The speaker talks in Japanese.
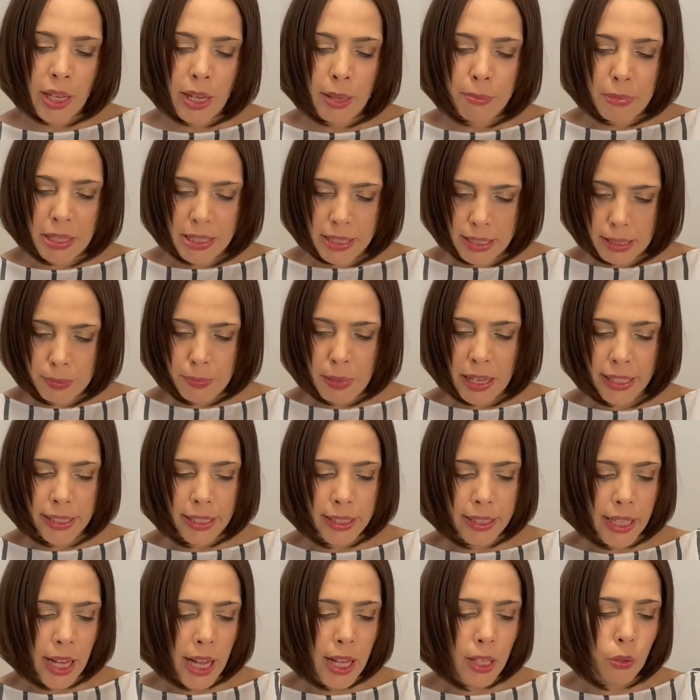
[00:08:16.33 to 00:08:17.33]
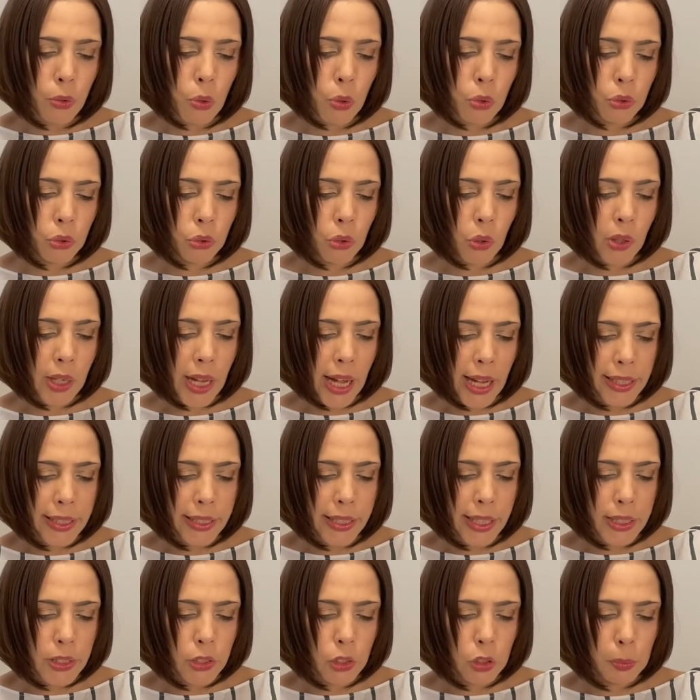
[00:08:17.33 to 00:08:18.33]
まあ、つまり韓国の外
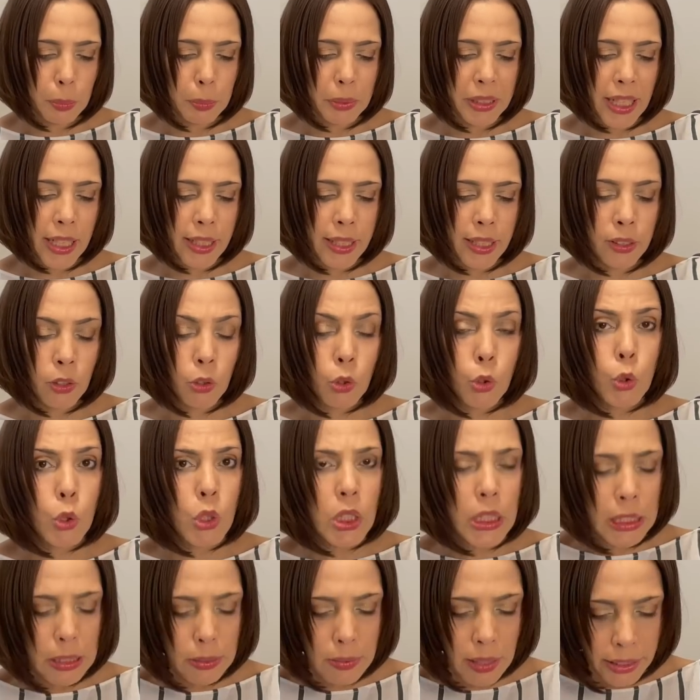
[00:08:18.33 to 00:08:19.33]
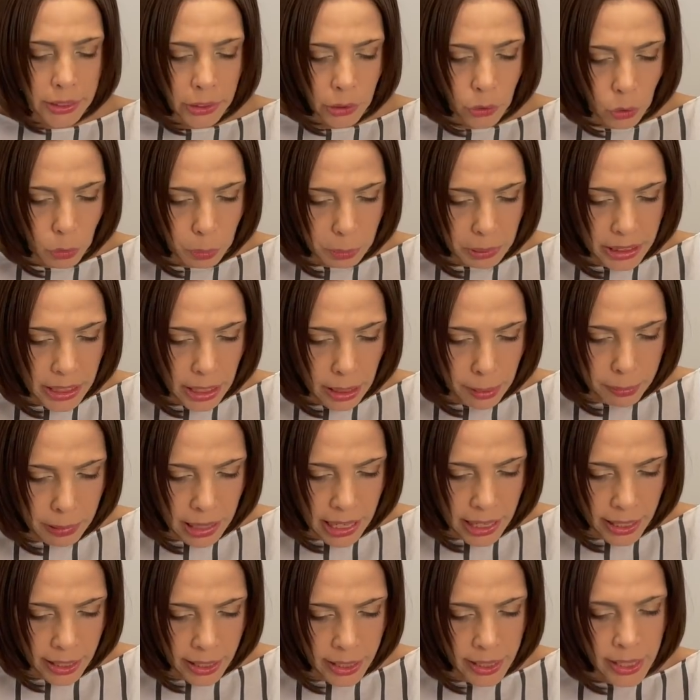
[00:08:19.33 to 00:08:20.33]
貨準備高の内訳を見れ
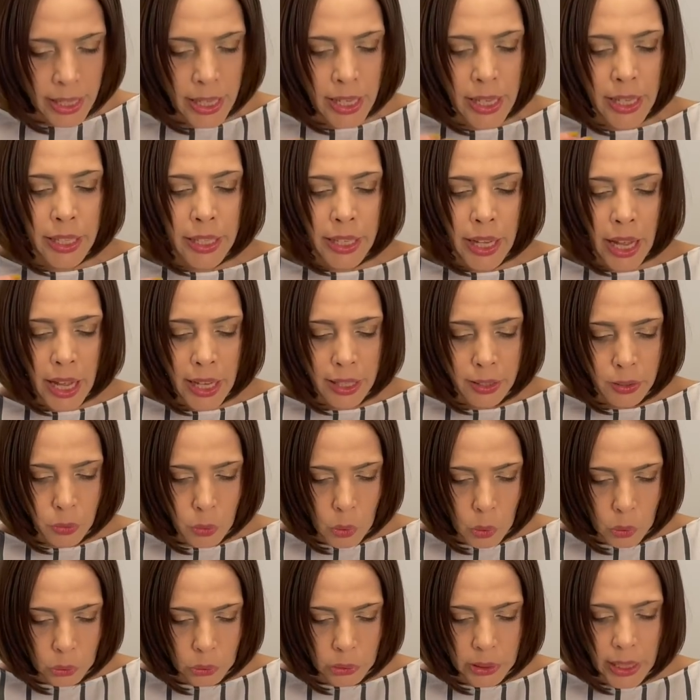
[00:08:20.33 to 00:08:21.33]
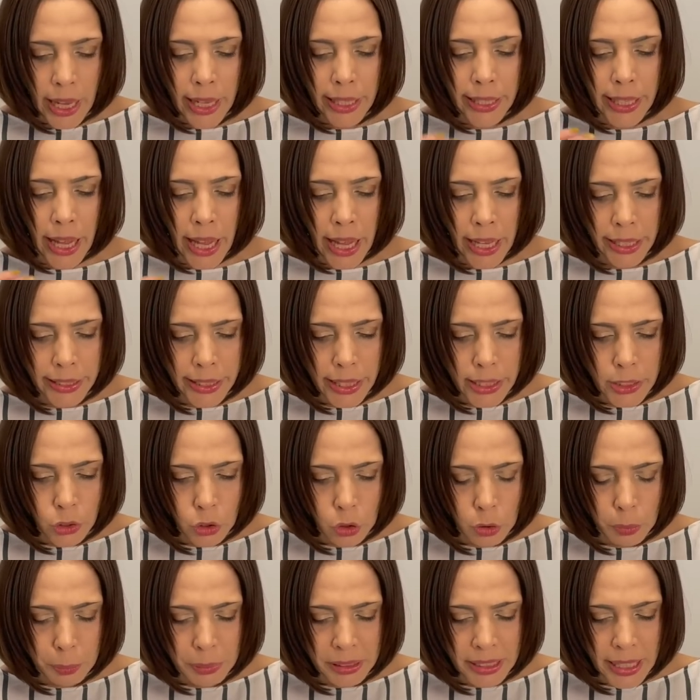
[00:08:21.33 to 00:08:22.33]
ば、韓国が外貨
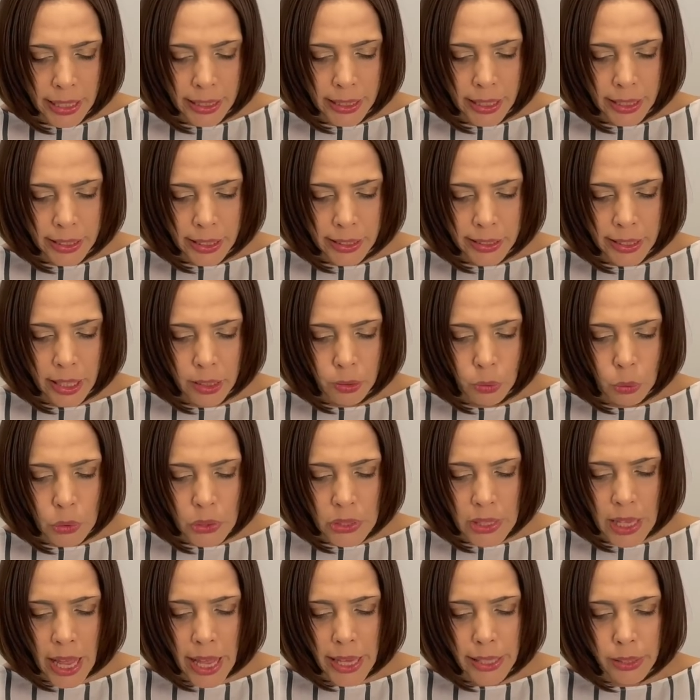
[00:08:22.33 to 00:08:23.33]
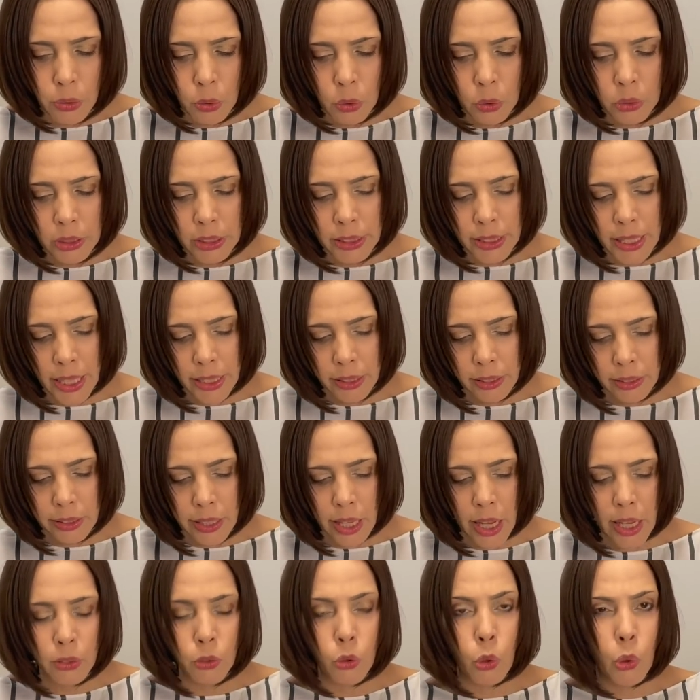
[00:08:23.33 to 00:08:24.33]
準備高が過去最高になっ
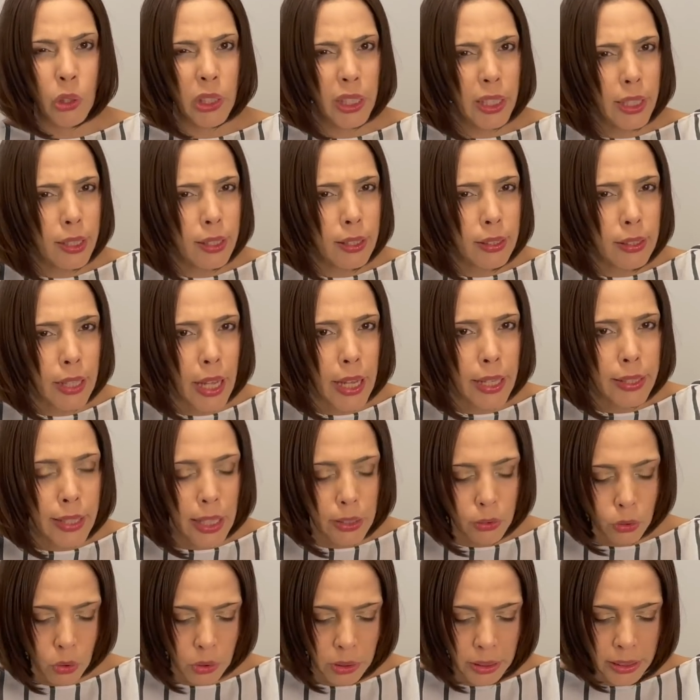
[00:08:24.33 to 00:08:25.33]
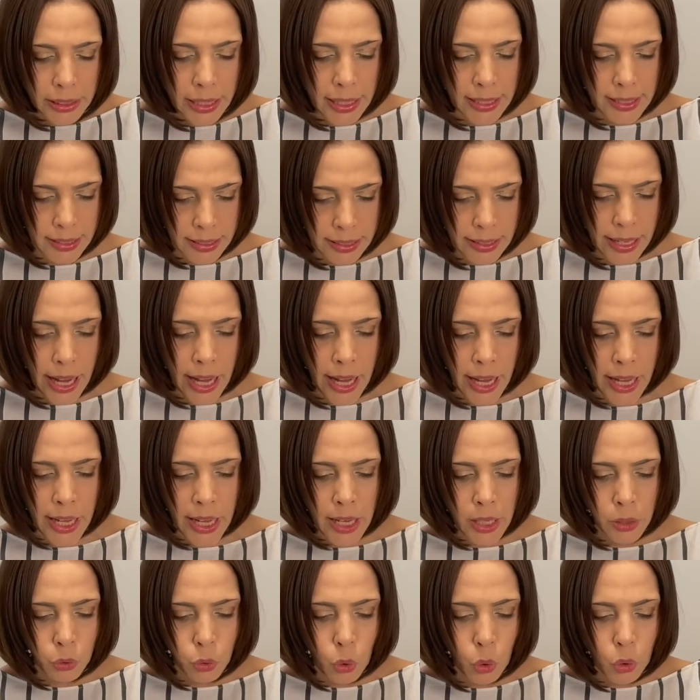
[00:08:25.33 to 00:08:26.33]
たと言っていた時ですら、
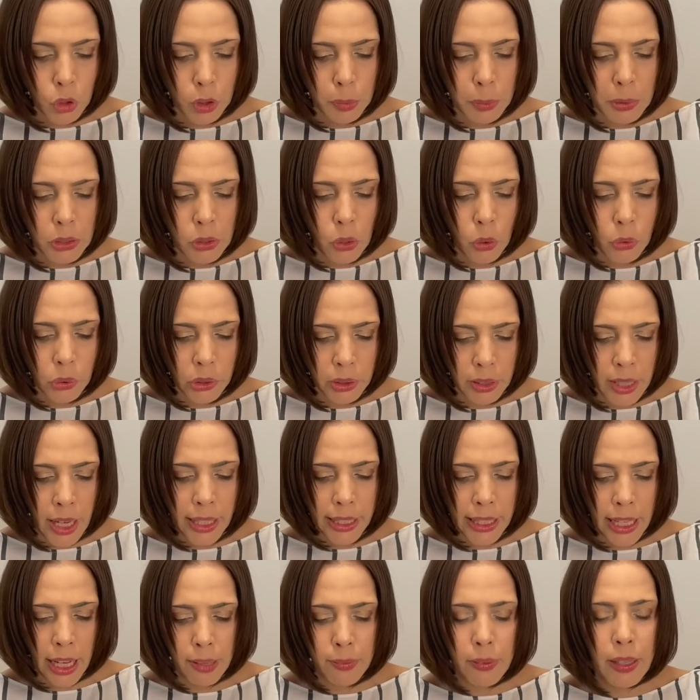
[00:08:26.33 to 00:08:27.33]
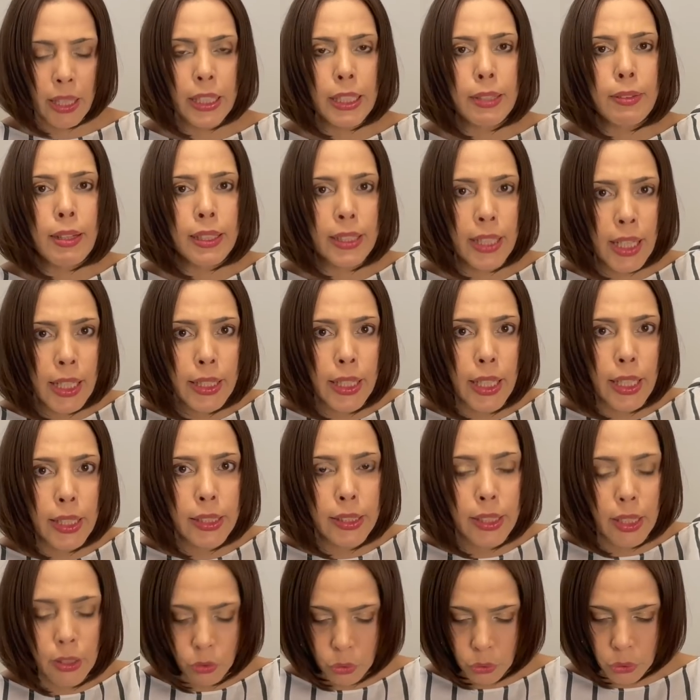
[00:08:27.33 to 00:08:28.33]
ドル不足には変わりはなかっ
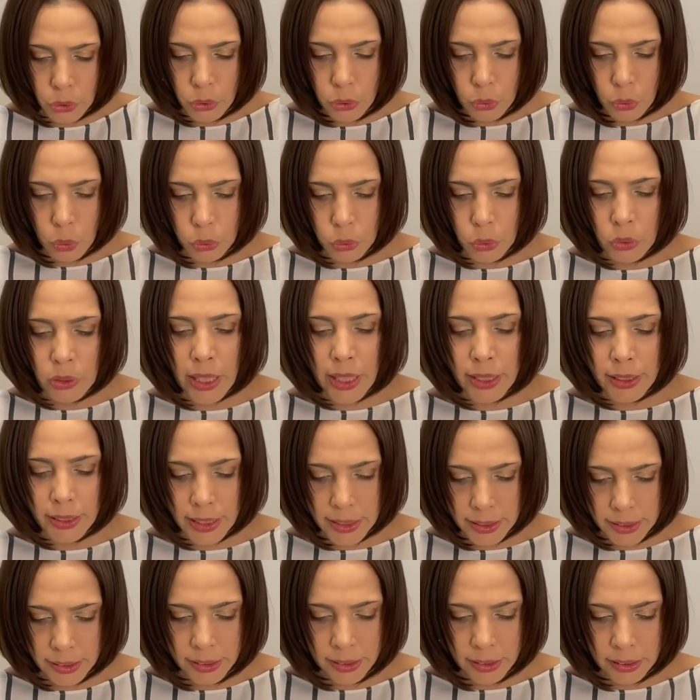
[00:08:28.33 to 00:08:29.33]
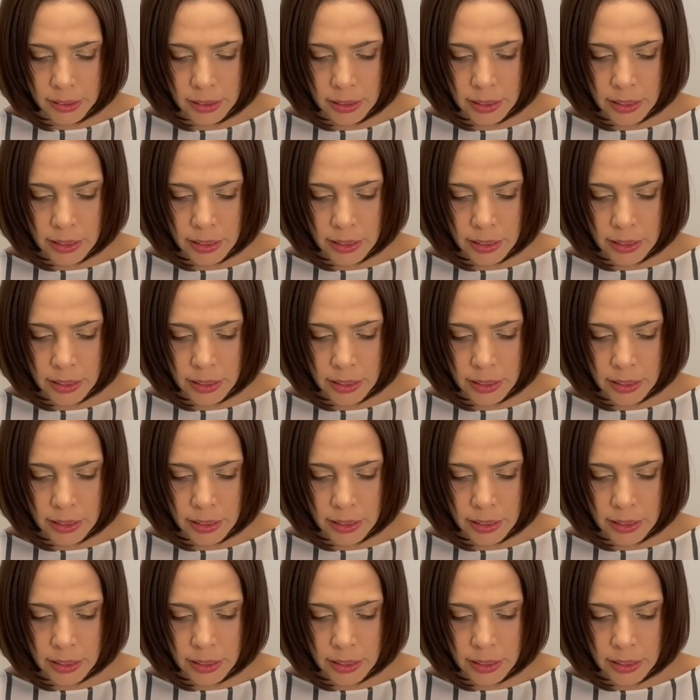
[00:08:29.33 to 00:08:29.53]
たということなんです。